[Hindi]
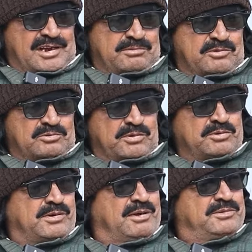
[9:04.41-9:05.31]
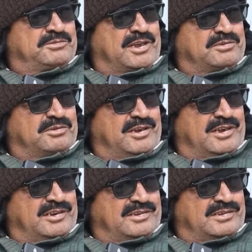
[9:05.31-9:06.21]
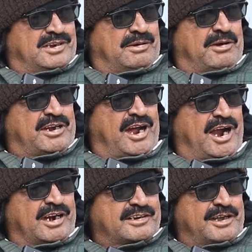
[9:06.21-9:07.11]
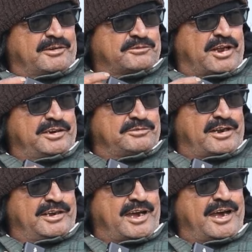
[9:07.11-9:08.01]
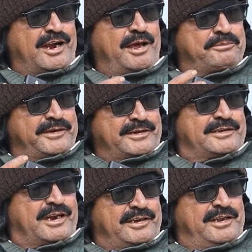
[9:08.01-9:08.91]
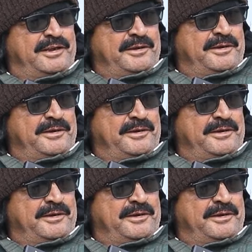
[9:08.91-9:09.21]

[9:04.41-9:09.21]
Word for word: हमको तो बहुत बड़ा विश्वास हो गया है हमारा हार्ट का सॉरी सॉरी कहा रहा प्रेशर कराइए